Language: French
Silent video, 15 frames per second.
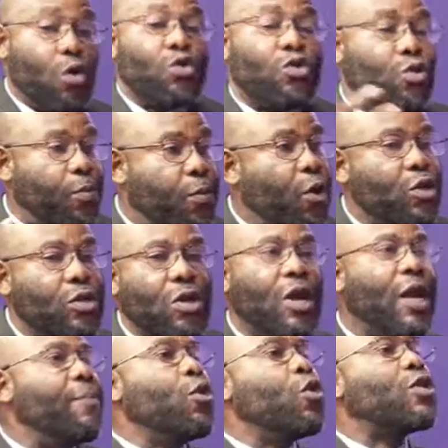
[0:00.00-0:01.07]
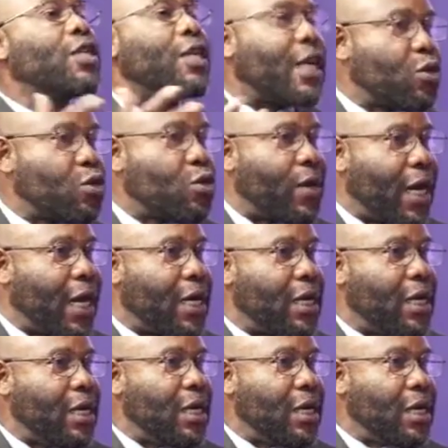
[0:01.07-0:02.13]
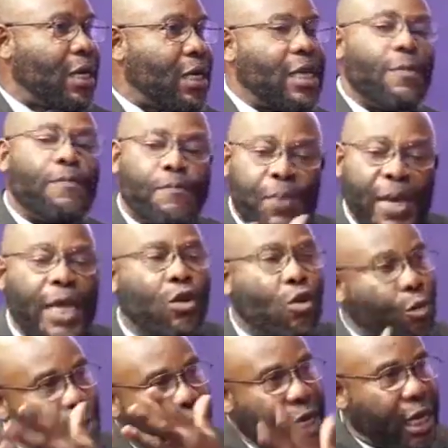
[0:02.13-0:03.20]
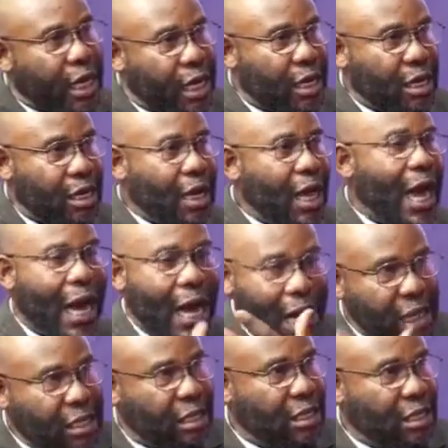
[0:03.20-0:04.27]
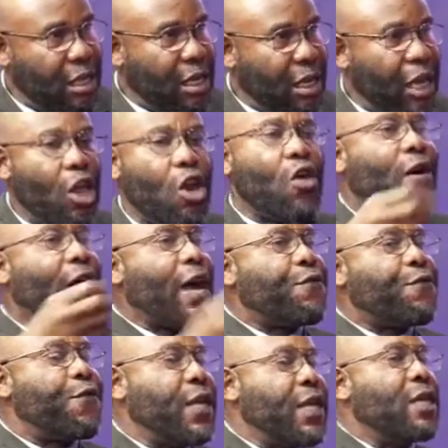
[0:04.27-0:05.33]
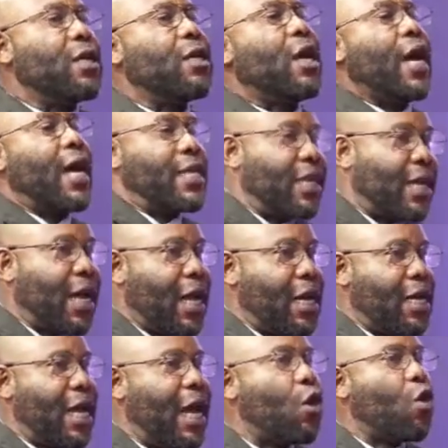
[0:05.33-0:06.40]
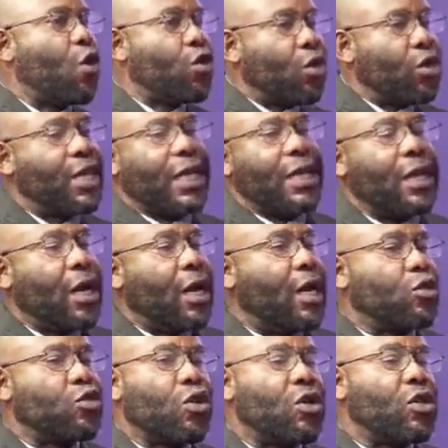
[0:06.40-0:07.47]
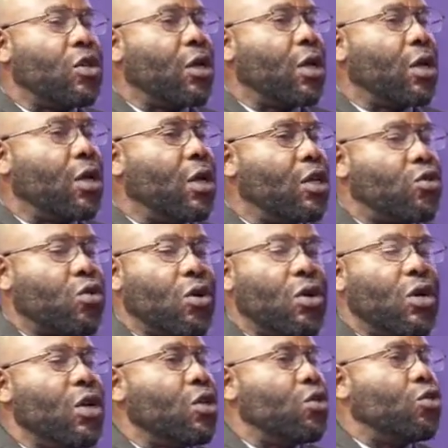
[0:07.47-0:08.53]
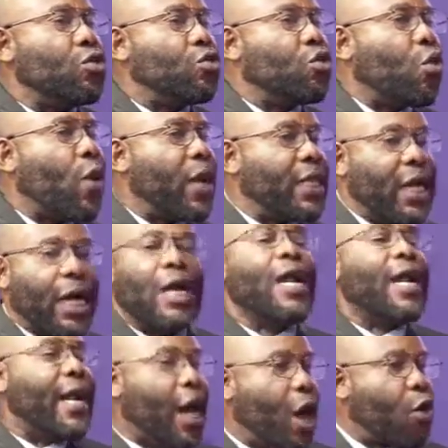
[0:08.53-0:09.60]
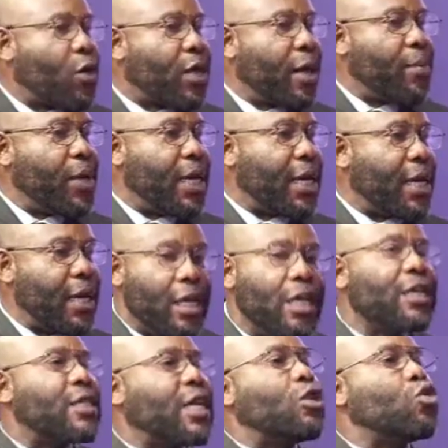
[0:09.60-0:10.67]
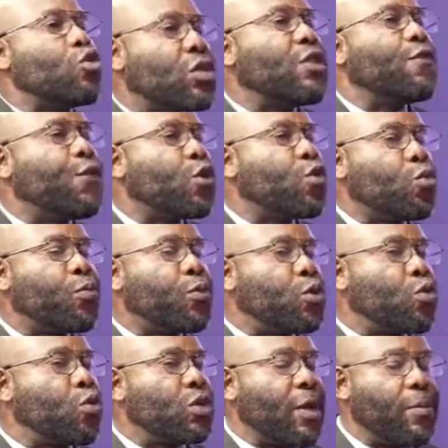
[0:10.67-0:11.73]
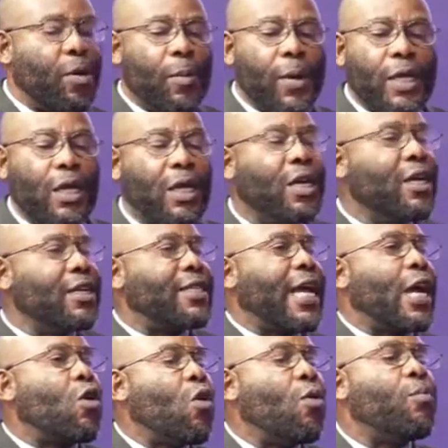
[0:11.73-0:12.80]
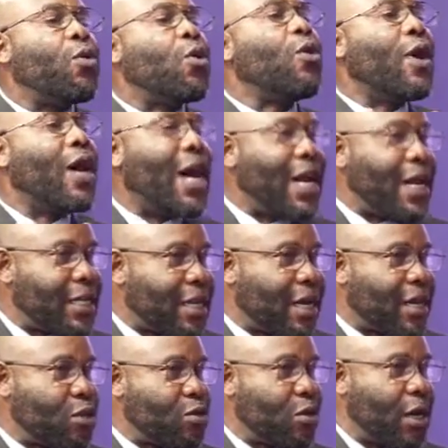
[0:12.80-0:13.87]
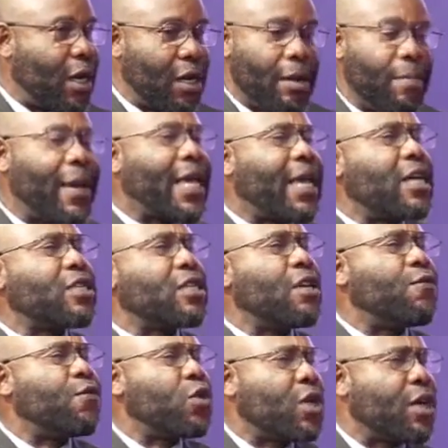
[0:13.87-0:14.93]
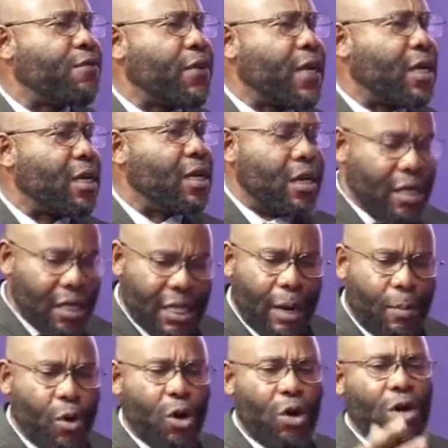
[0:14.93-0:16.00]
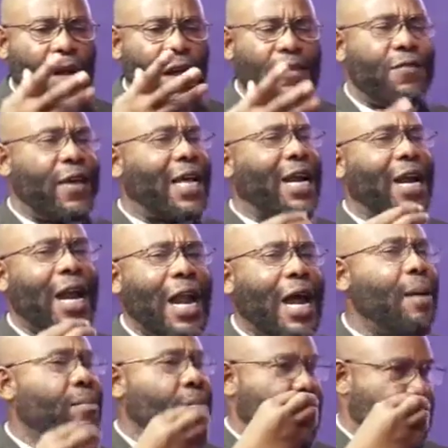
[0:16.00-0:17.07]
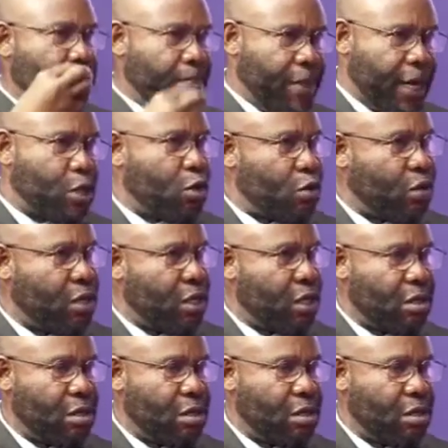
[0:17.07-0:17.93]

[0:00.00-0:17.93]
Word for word: suppose que les multinationales qui pillent nos minéraux à l'Est et le raffinent à Kigali, alors que le, sol, du Rwanda n'a aucun minéré, ça justifie tout, simplement que c'est un complot à l'international. Mais qu'est-ce qu'il faudrait faire D'abord, avec l'âme patriotique.